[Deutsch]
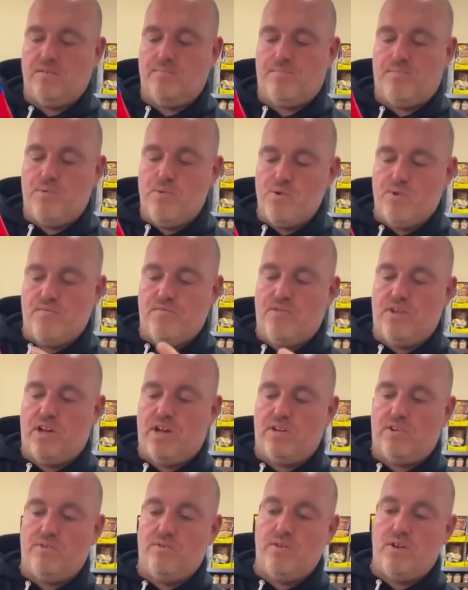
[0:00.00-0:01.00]

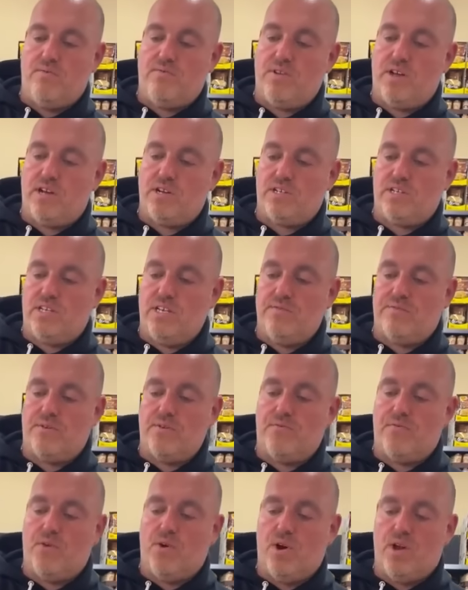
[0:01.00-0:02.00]
Putenfleisch, Hühnerfleisch,
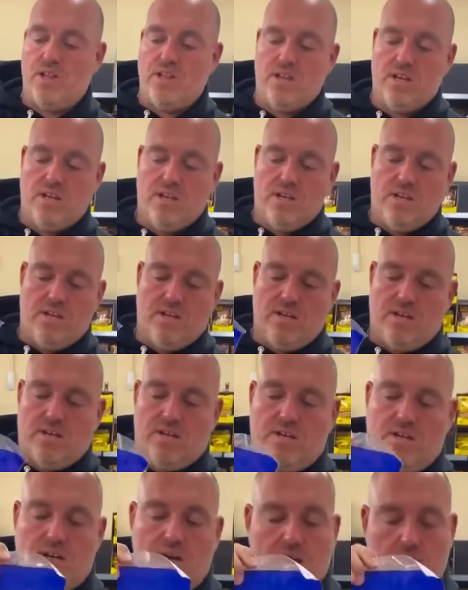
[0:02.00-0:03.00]
tiefgefroren.
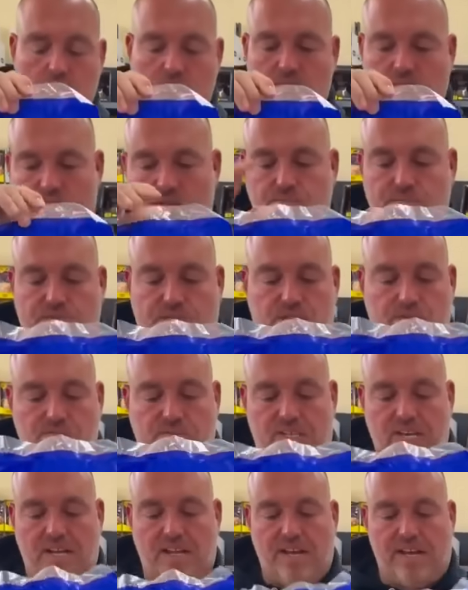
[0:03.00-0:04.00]
Ähm, sind bestimmt
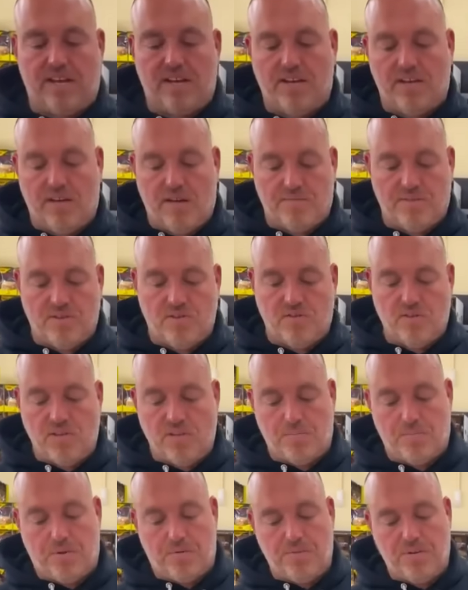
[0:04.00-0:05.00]
sehr lecker. Ich habe sie noch
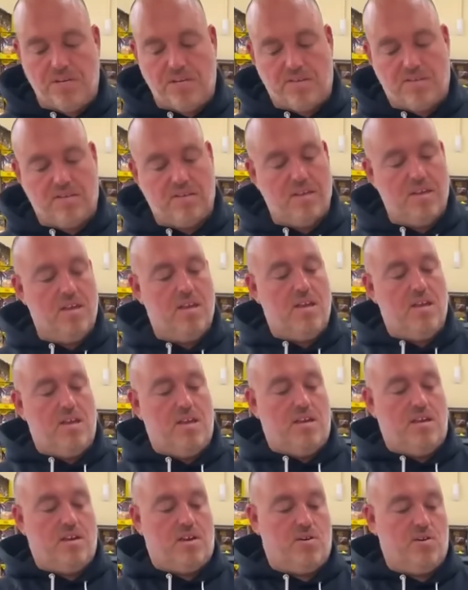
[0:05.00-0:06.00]
nicht probiert.
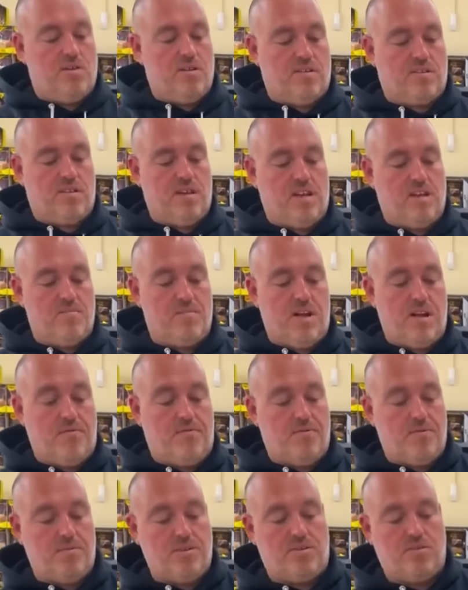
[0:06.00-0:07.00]
Ihr könnt das gerne mal
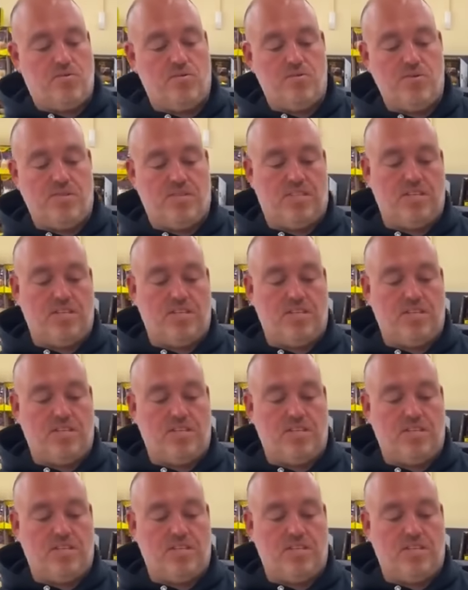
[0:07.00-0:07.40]
für mich tun.